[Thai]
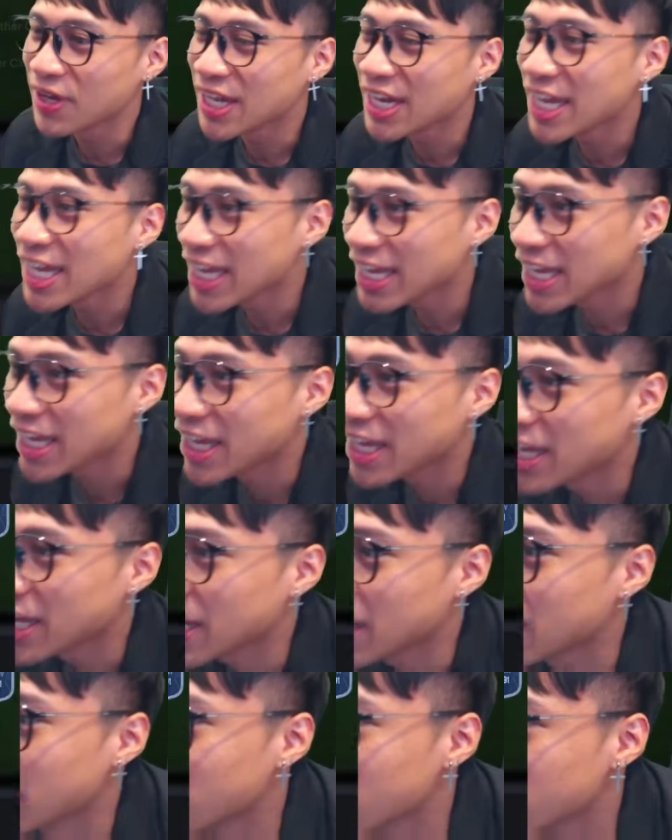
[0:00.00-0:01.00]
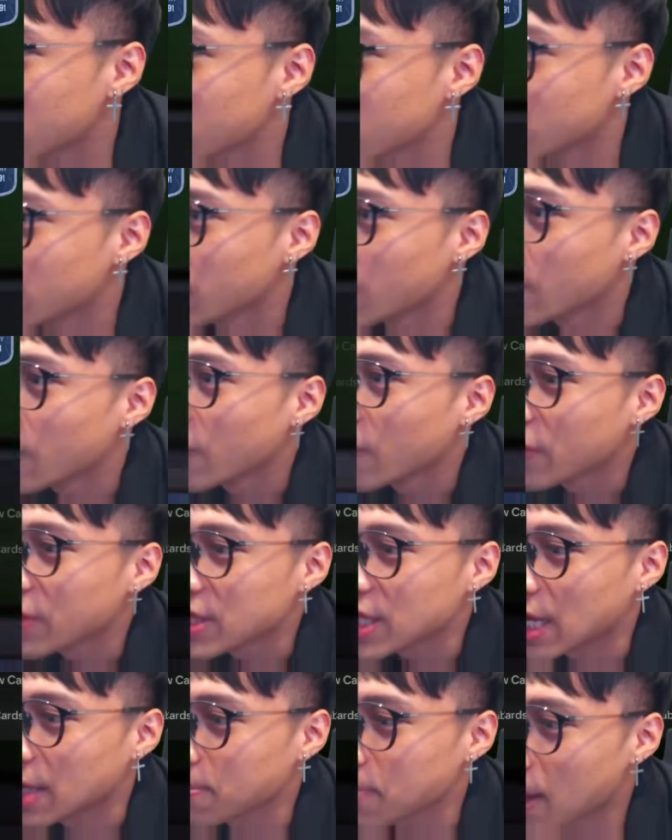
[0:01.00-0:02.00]
ดีนี่
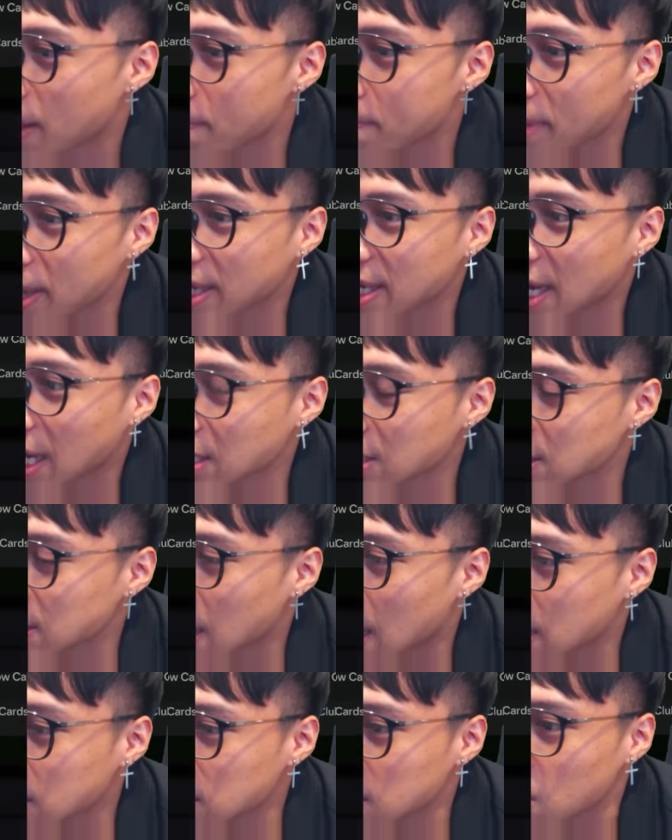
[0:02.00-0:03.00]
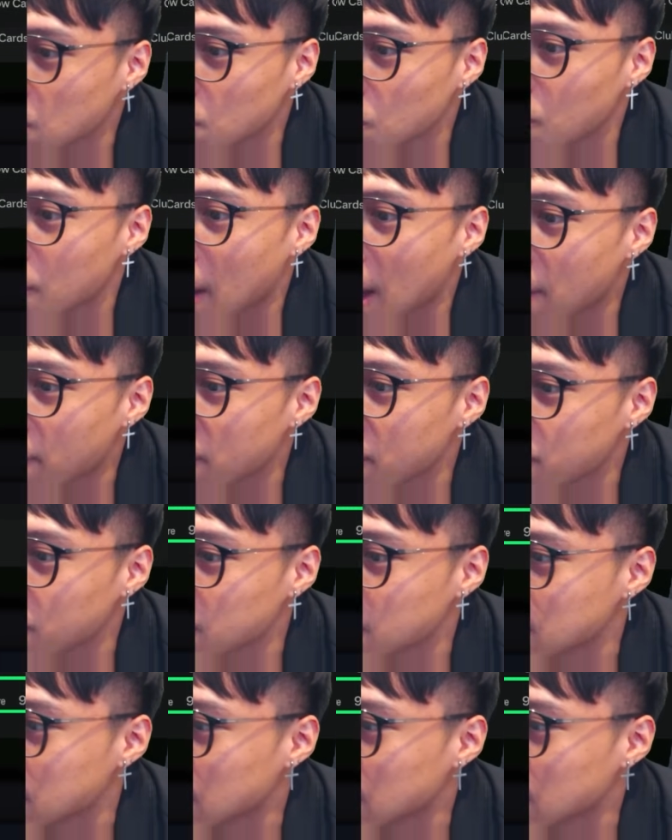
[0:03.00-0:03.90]
ถัดมาเบนนัสแซสกิลมุม5วิฟุต